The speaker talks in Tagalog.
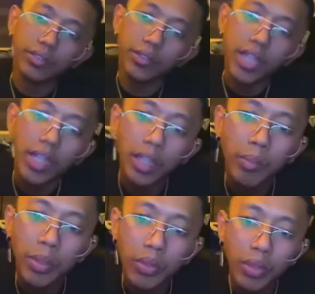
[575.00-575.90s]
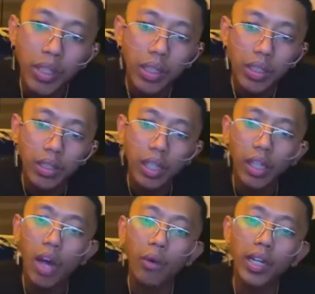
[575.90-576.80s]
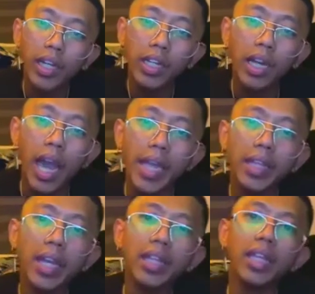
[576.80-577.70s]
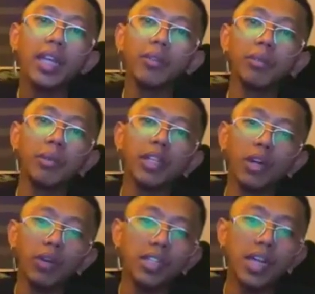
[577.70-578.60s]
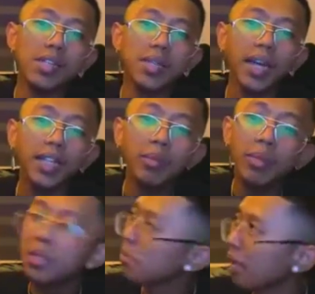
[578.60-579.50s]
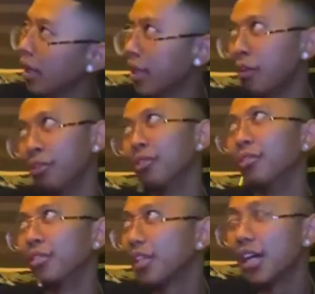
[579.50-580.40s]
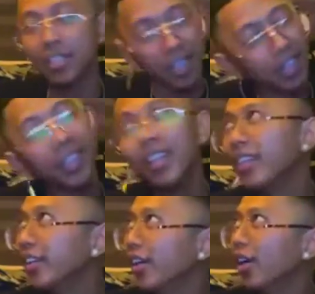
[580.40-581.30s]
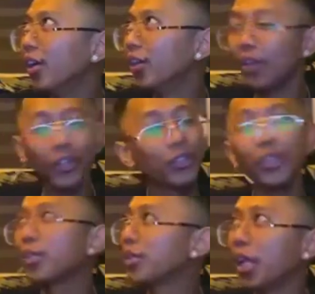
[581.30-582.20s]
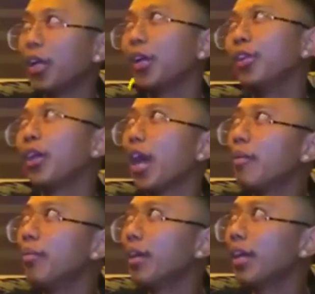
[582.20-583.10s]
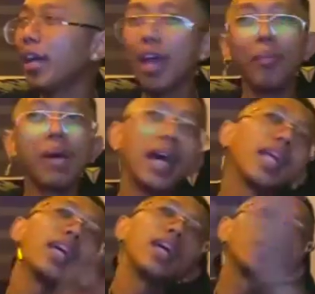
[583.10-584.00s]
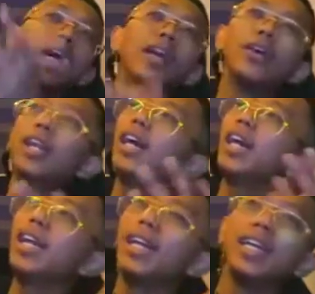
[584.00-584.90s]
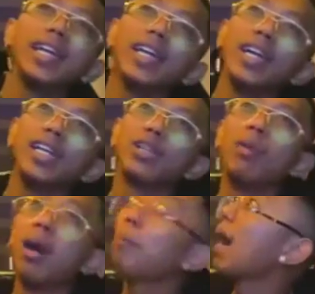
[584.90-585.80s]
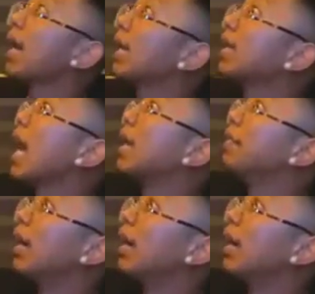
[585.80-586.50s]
wala lang naman yun. Tatawag ka lang. Kahit nga hindi ka naman magtawag, sasakay naman yung mga yan kung sasakay yan eh. No choice na lang yung driver eh. Parang yung sa ano lang yan eh. Sa mga paradahan